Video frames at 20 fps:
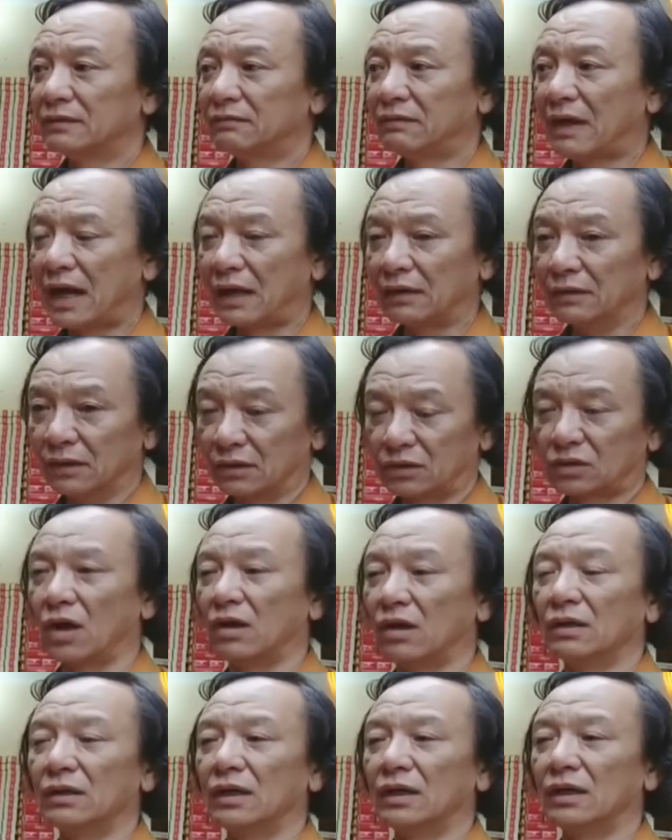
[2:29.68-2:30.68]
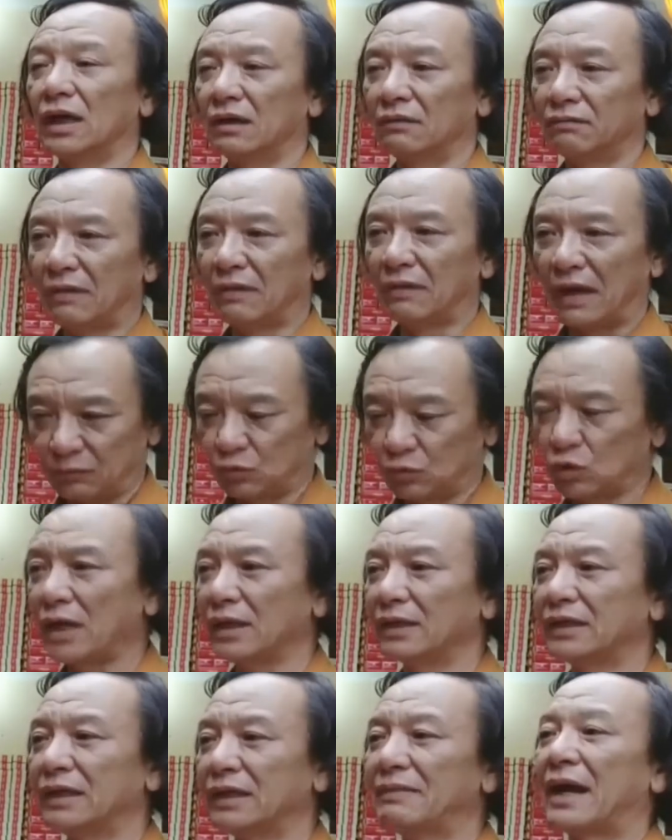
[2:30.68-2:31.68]
và được chọn lựa và kiểm soát
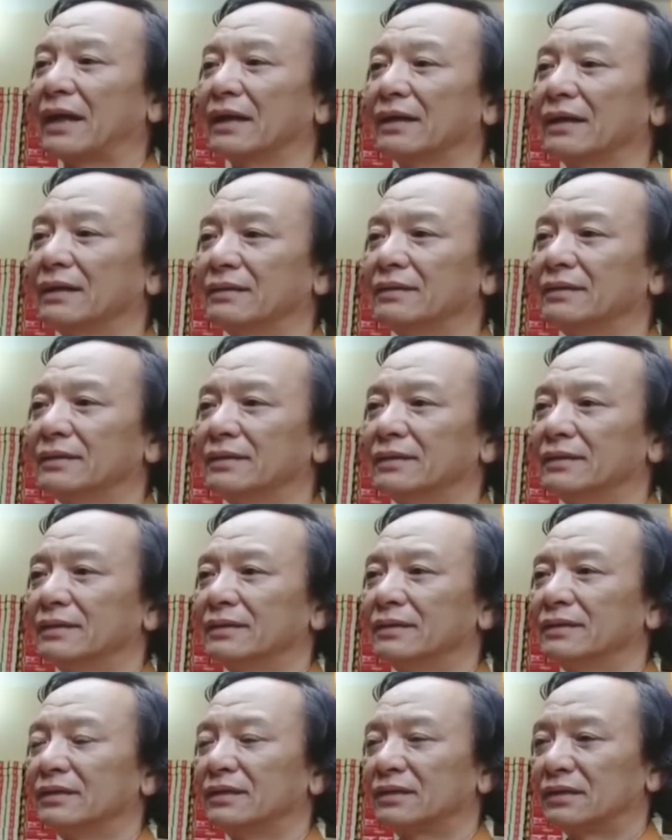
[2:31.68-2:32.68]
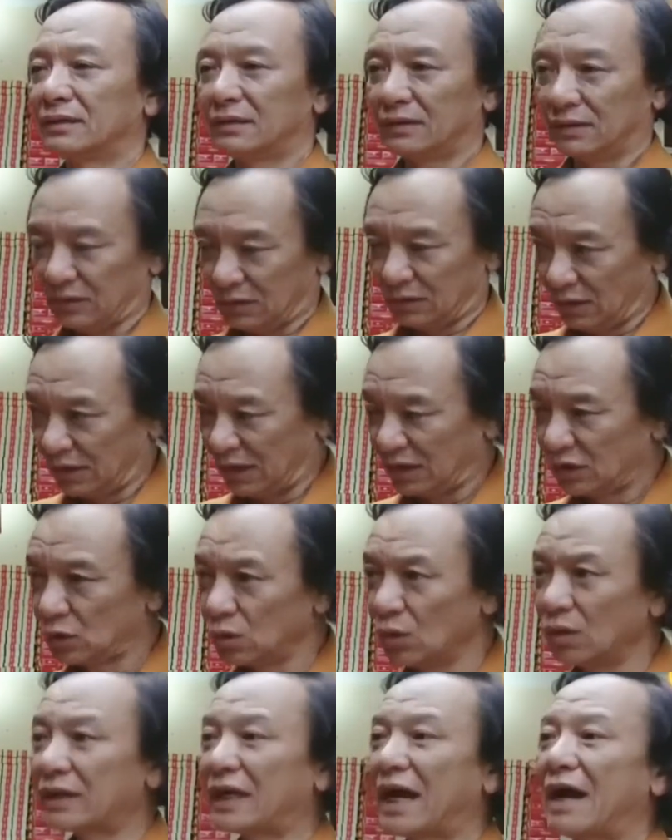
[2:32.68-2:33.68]
nghiêm ngặt cho đến
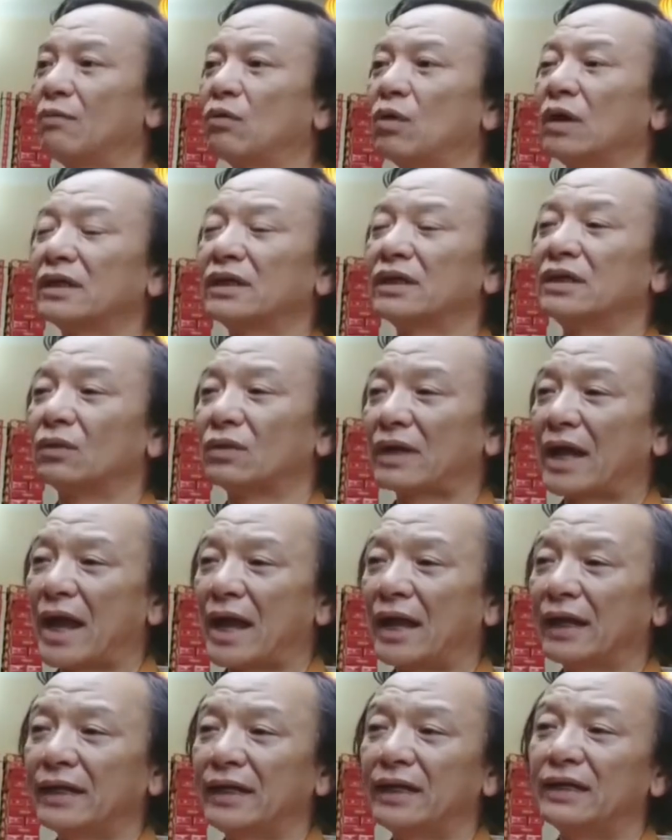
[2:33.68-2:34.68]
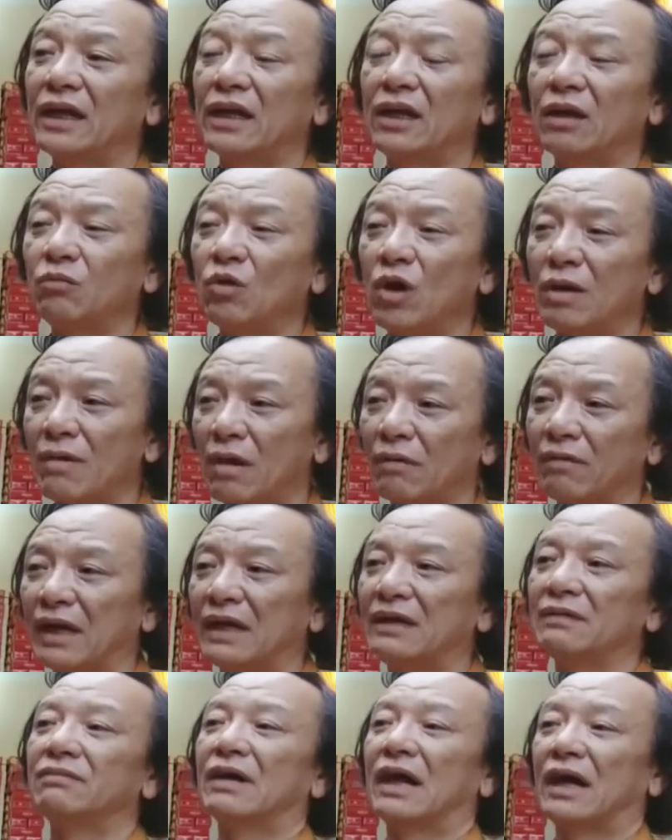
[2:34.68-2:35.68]
suốt cả một quá trình đầu ra khi đã đóng gói bao
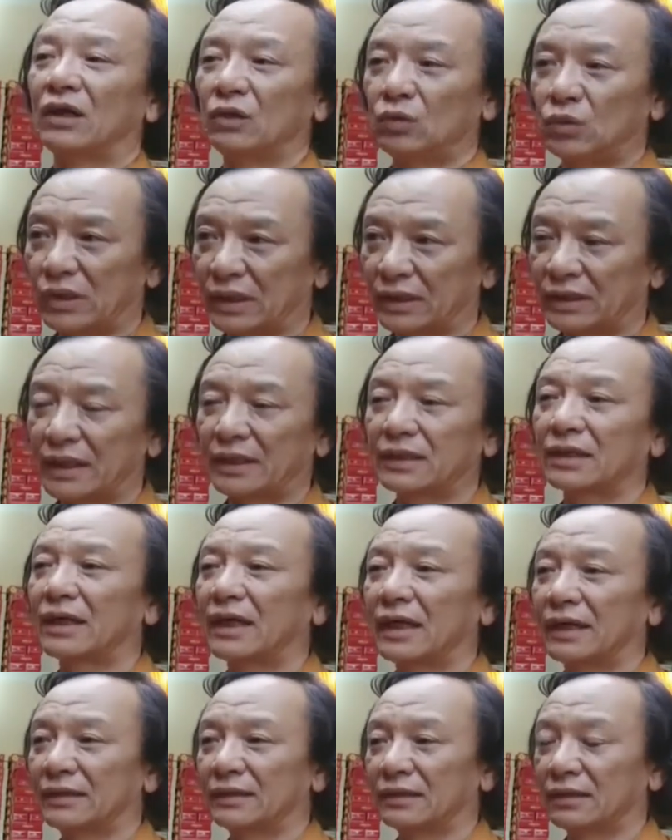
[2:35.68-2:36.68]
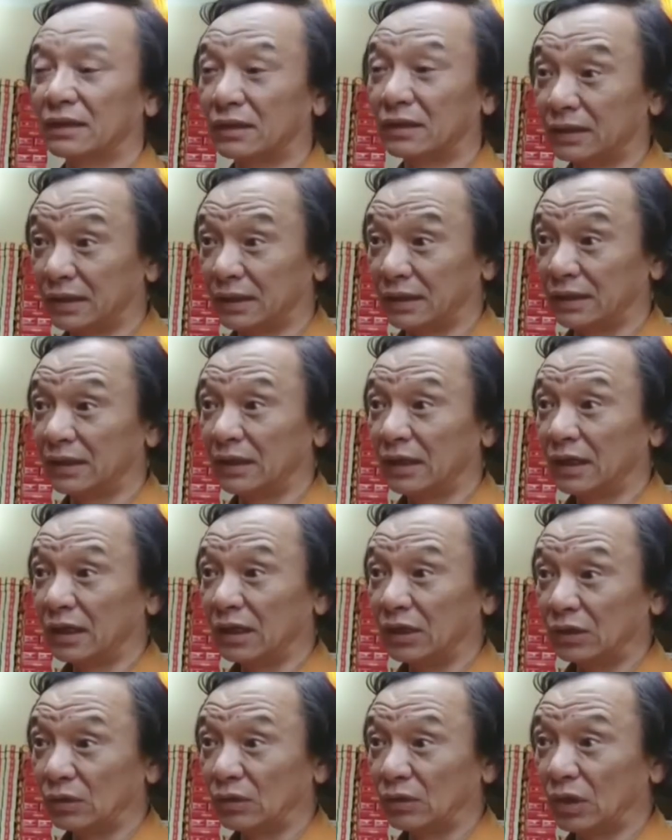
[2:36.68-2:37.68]
bì và truyền ra cho người
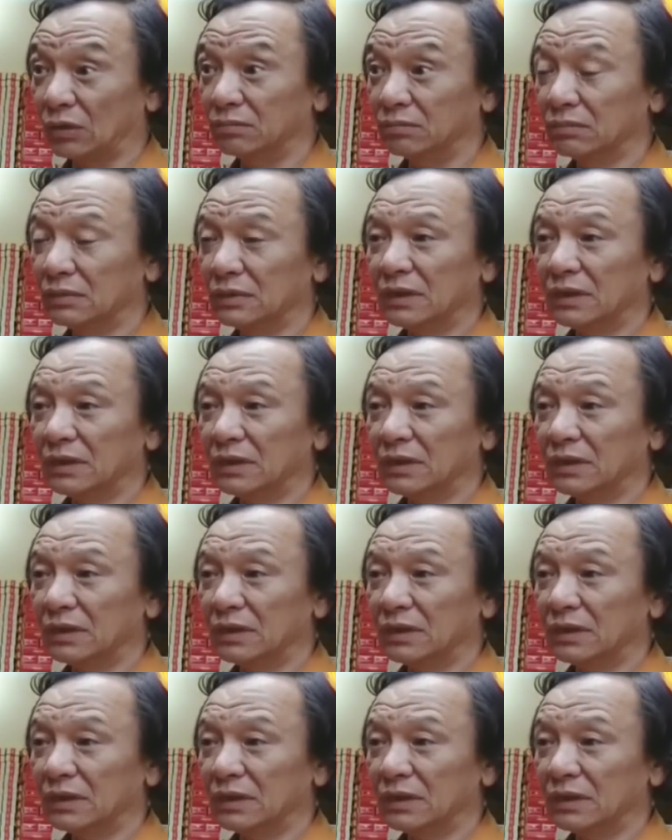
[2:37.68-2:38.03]
tiêu dùng.